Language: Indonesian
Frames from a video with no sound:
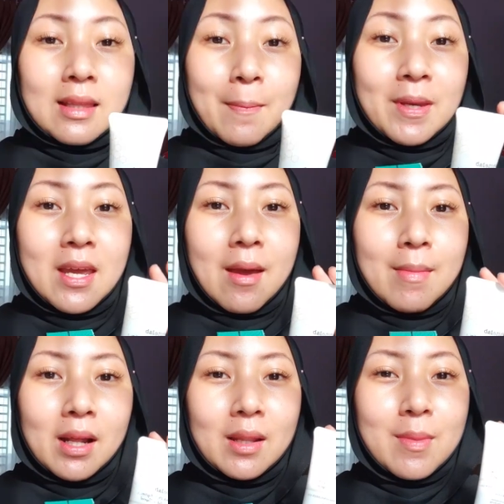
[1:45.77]
Tapi dia
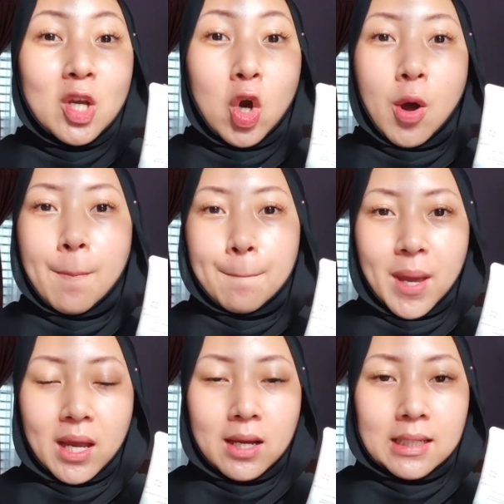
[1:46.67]
emang lebih
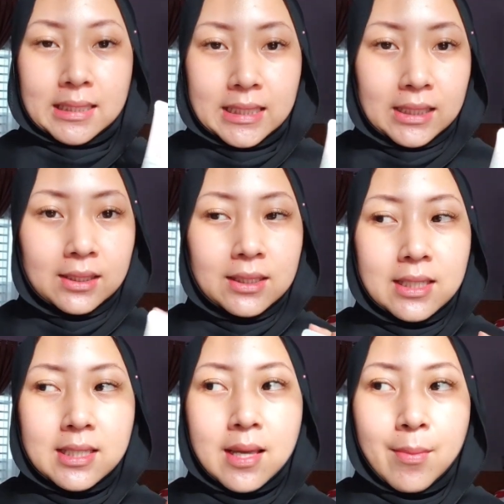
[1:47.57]
compact, kecil,
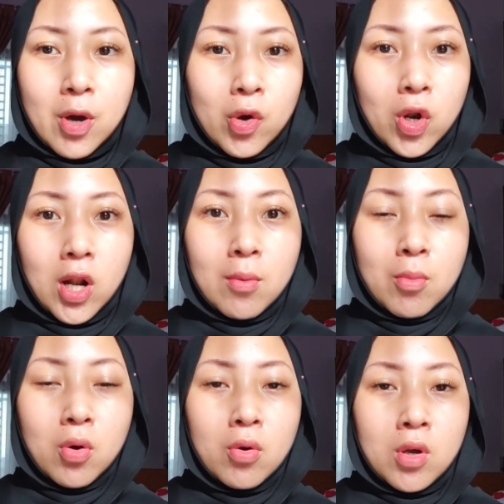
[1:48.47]
jadi somehow kalau
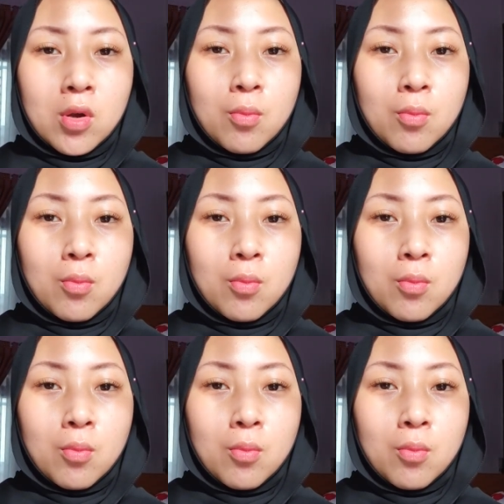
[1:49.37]
kalian mau